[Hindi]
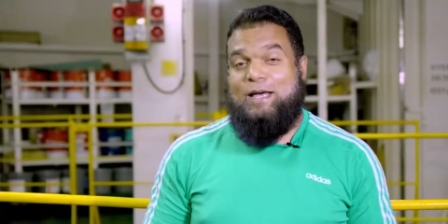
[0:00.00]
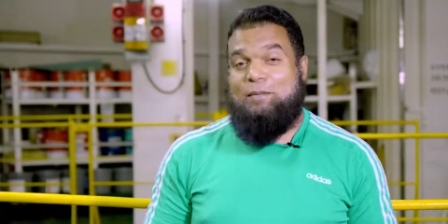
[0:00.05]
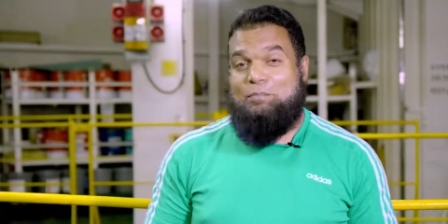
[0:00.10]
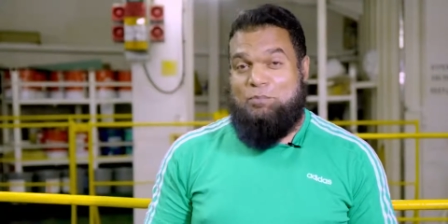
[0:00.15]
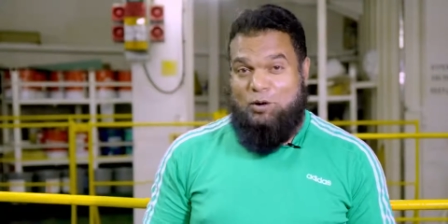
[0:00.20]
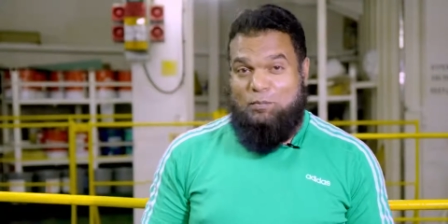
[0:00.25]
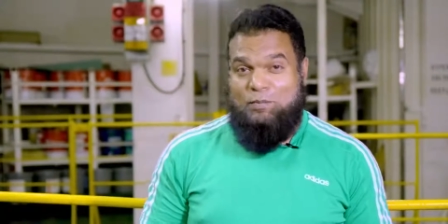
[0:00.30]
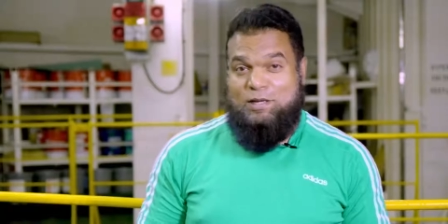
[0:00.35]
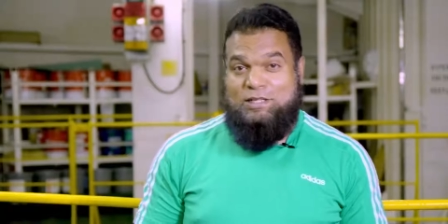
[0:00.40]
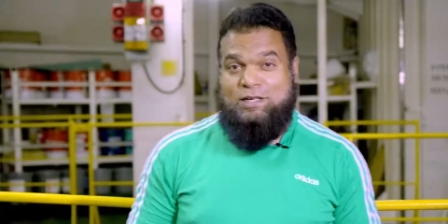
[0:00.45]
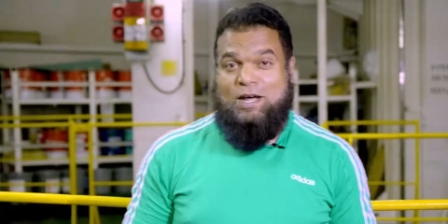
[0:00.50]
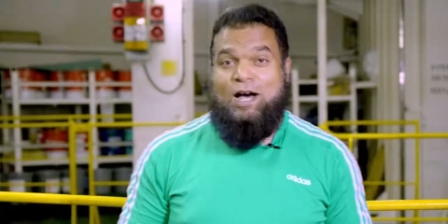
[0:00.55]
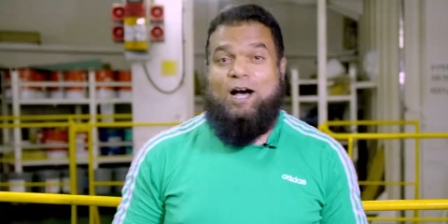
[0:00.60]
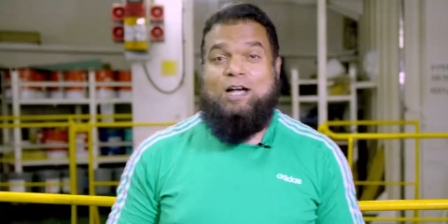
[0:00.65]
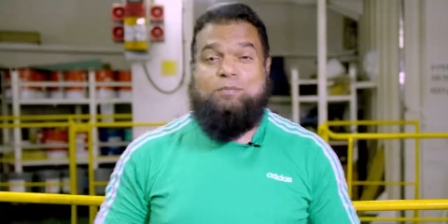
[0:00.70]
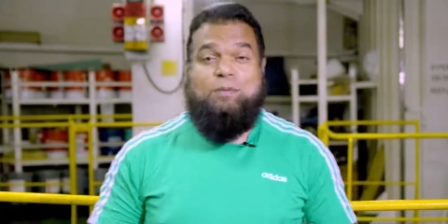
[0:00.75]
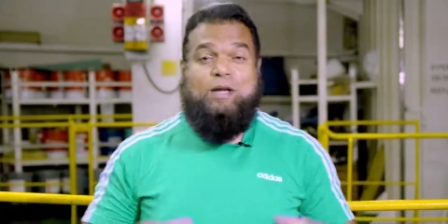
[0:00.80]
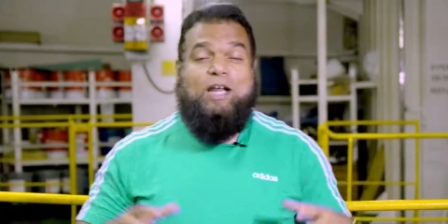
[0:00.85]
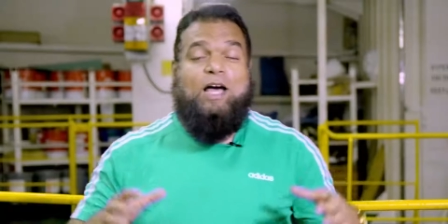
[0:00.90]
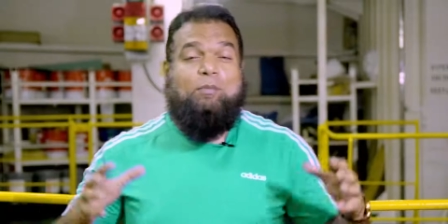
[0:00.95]
आई प्रॉमिस्ड
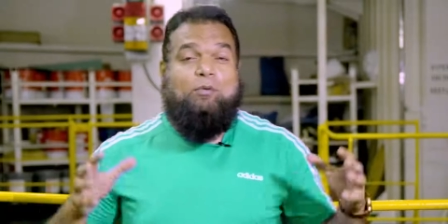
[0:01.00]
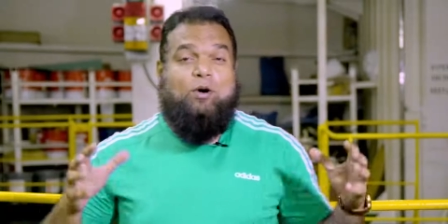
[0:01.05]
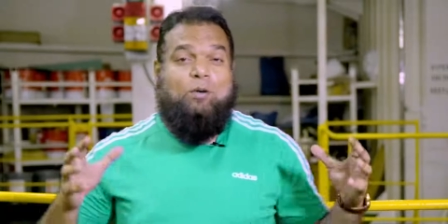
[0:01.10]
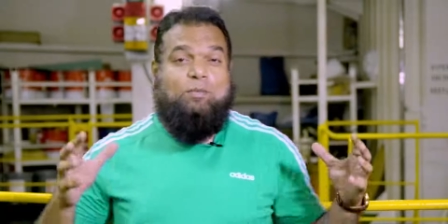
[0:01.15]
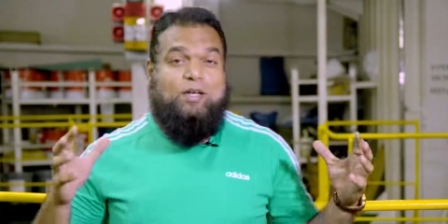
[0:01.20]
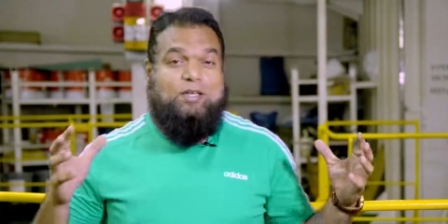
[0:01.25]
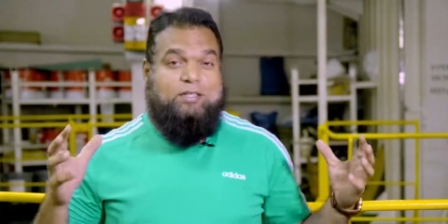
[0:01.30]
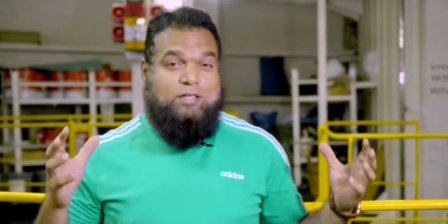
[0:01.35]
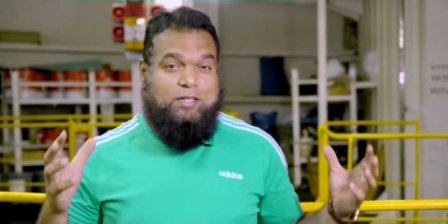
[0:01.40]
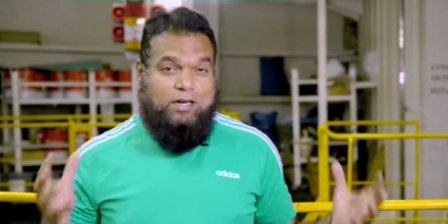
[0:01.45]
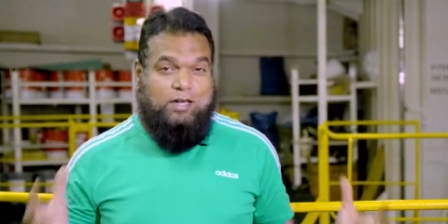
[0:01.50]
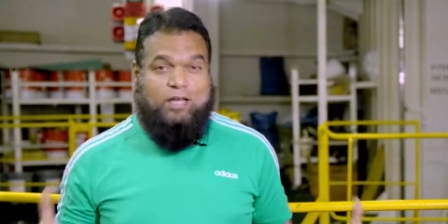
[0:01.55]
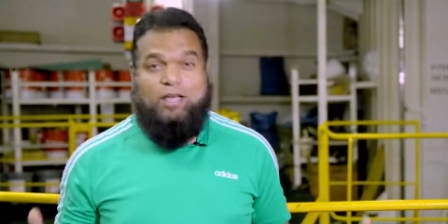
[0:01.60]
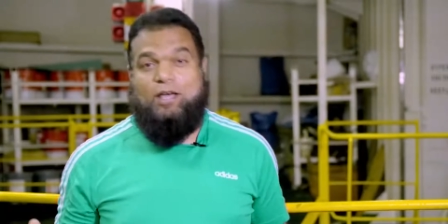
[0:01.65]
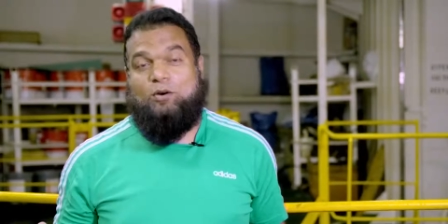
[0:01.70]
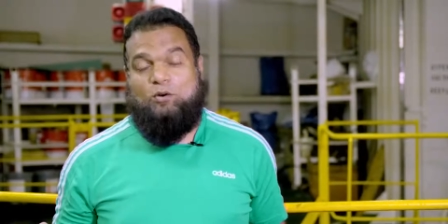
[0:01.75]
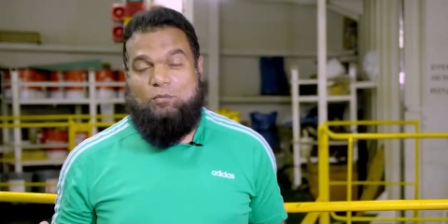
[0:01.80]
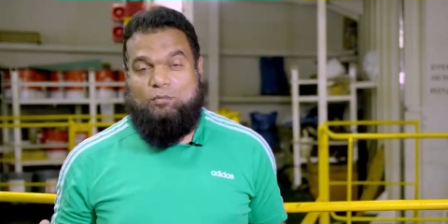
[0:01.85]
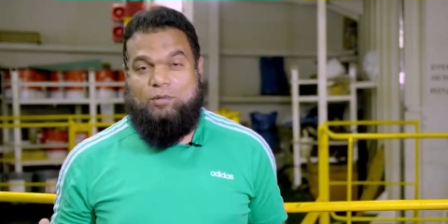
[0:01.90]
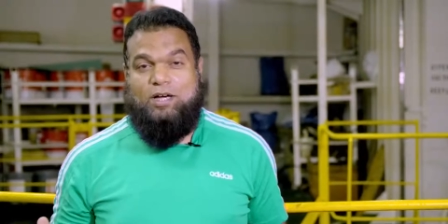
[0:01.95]
आज मैंने आपको अपना
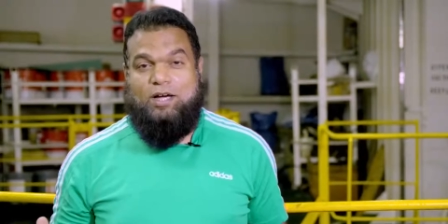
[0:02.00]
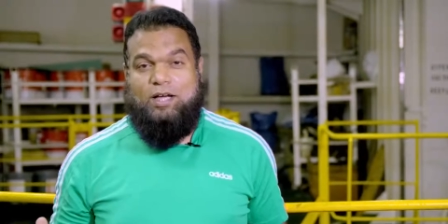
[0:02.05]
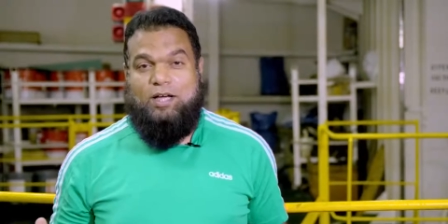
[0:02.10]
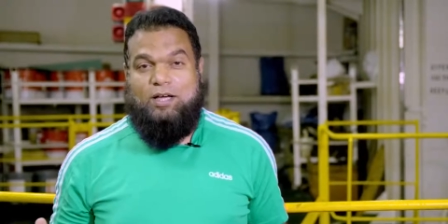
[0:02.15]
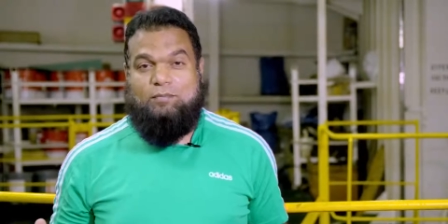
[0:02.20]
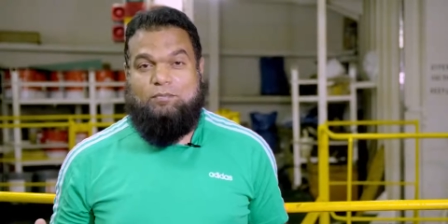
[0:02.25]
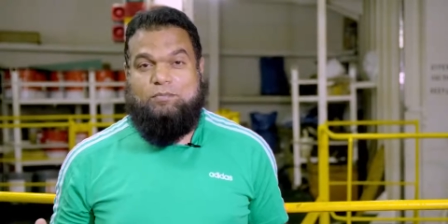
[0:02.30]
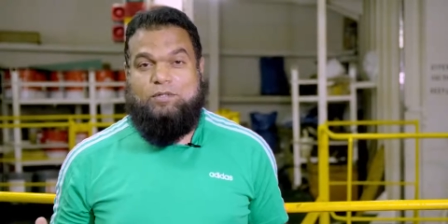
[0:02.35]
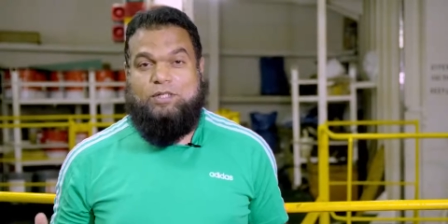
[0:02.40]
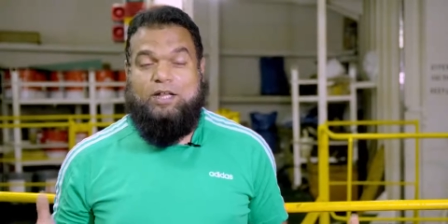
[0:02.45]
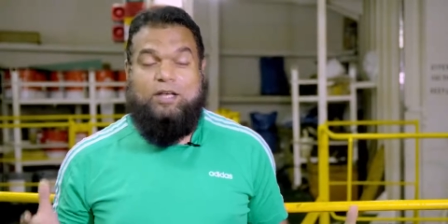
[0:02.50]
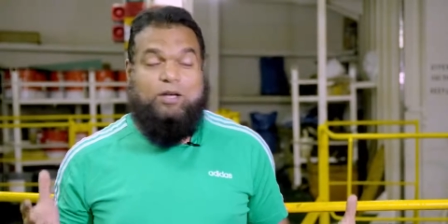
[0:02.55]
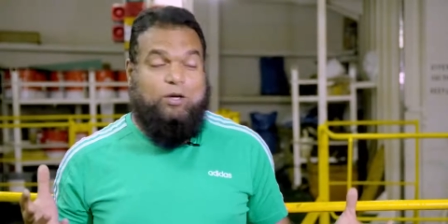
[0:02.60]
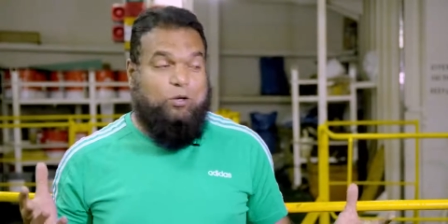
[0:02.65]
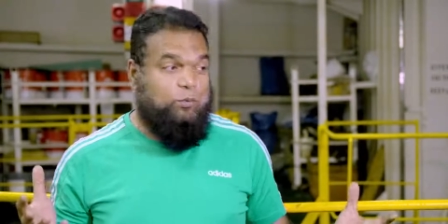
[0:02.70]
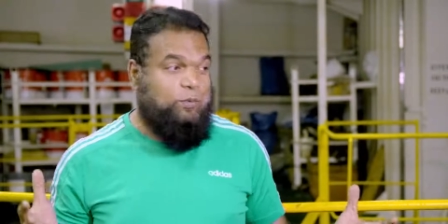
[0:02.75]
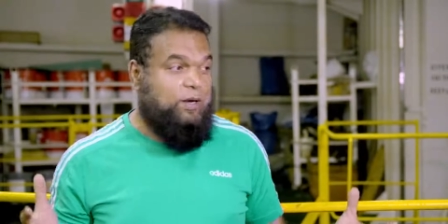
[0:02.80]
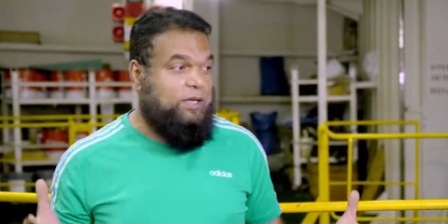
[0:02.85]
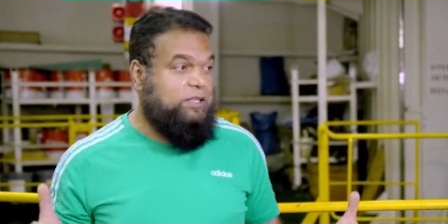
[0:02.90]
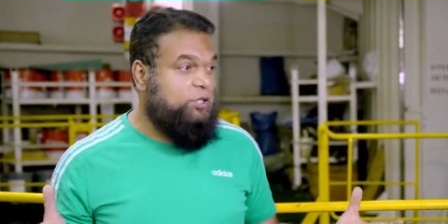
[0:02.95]
स्टेयरिंग रूम दिखाया स्टेयरिंग
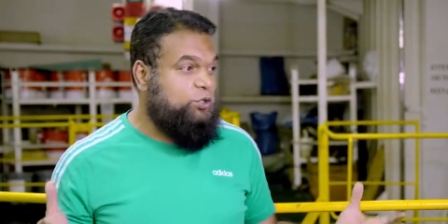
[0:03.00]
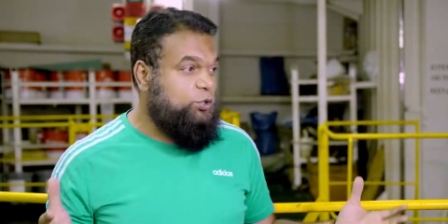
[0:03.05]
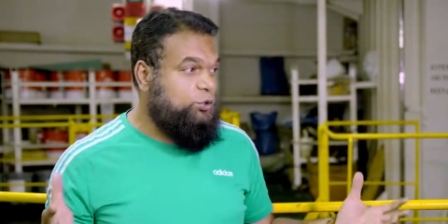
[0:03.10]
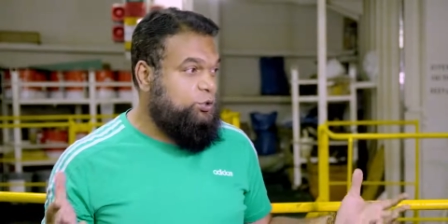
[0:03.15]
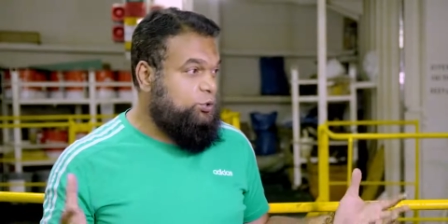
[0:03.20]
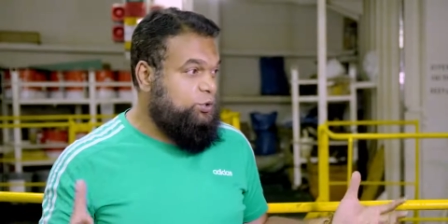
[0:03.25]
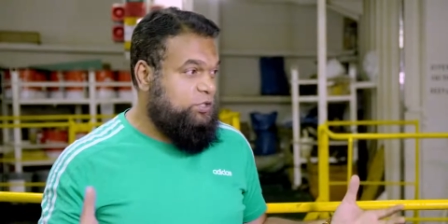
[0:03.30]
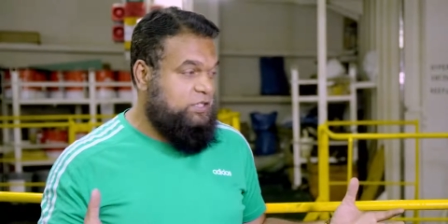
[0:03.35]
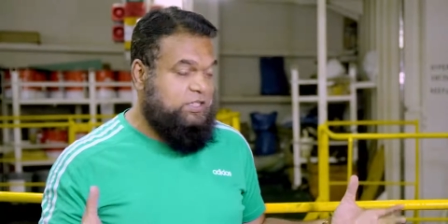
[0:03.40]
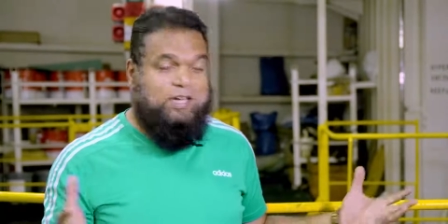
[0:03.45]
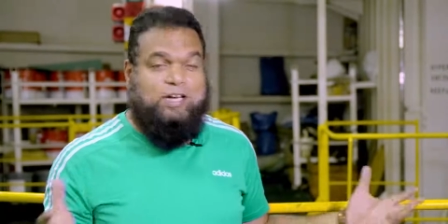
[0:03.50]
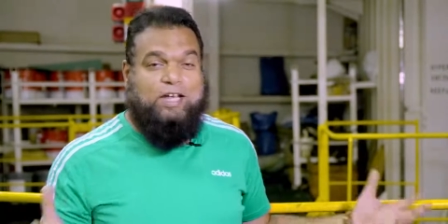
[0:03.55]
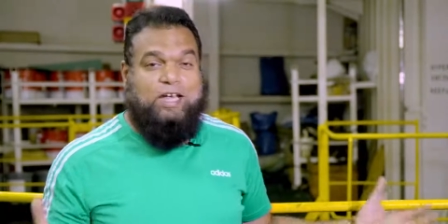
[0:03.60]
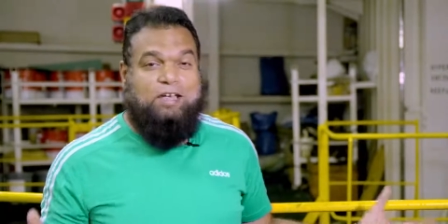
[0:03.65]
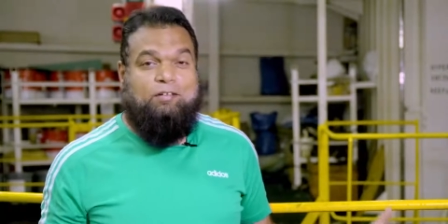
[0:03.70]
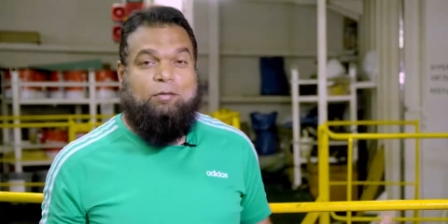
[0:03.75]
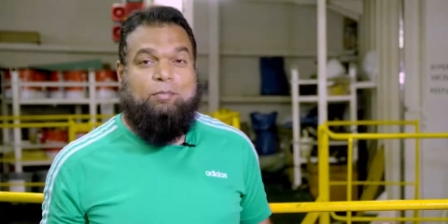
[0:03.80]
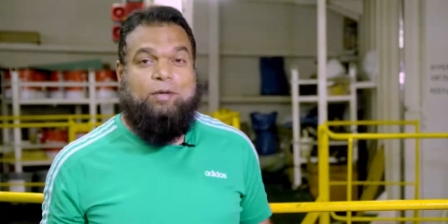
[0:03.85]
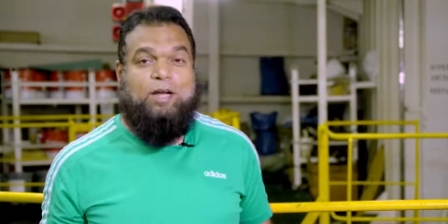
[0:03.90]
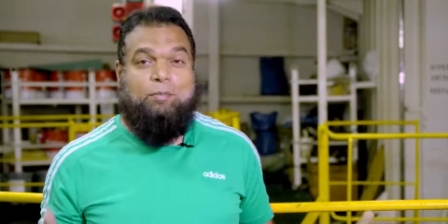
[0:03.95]
रूम के अंदर जो जो चीज़ें
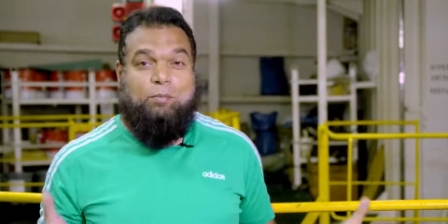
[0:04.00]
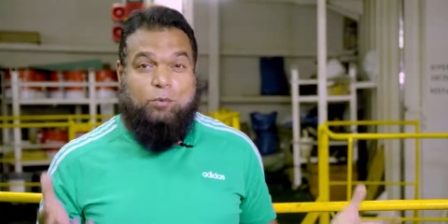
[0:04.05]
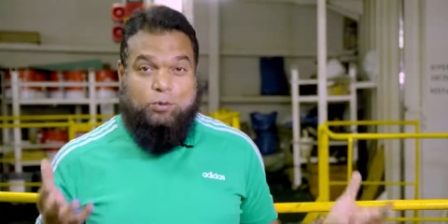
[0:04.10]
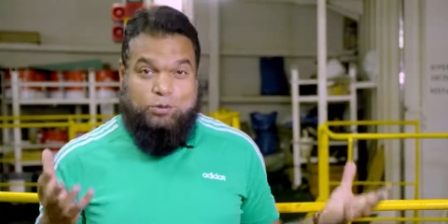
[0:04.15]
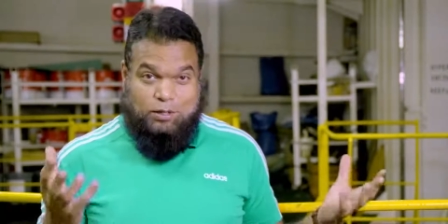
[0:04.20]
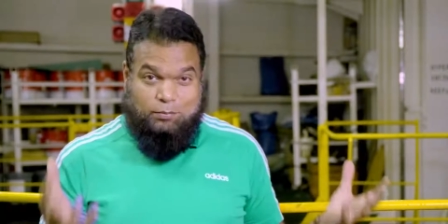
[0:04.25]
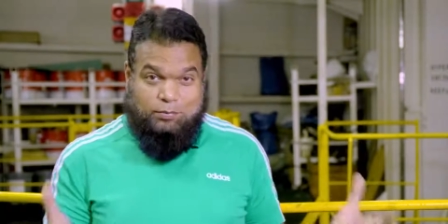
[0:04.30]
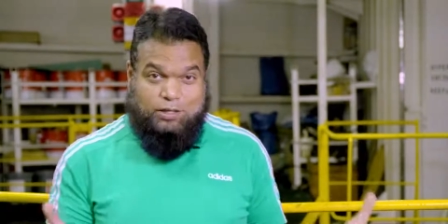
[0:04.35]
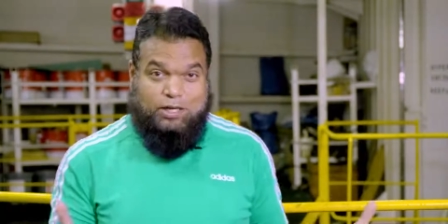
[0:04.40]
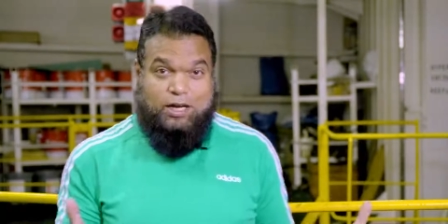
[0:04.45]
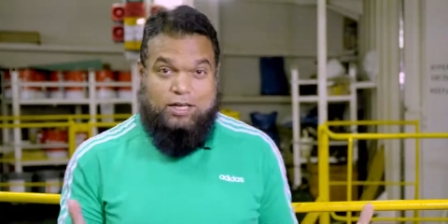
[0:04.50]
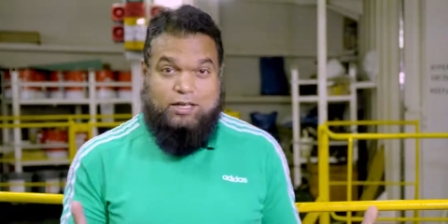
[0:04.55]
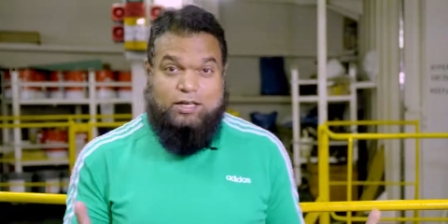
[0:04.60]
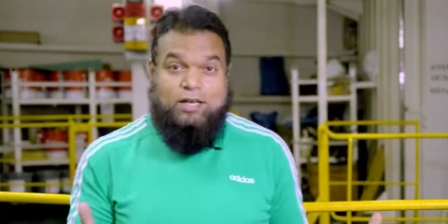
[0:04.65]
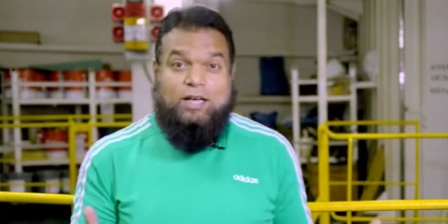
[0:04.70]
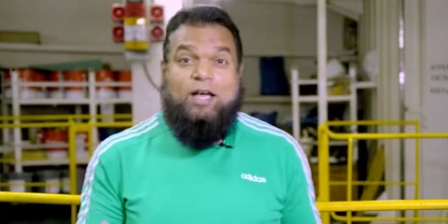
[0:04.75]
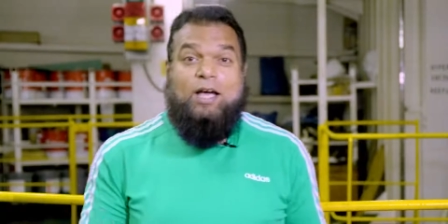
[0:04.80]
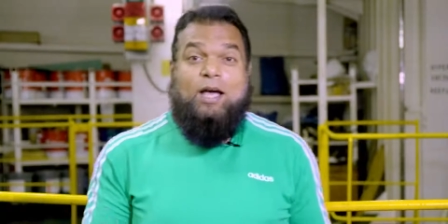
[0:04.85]
लगी हुई मैंने आपको सब दिखाई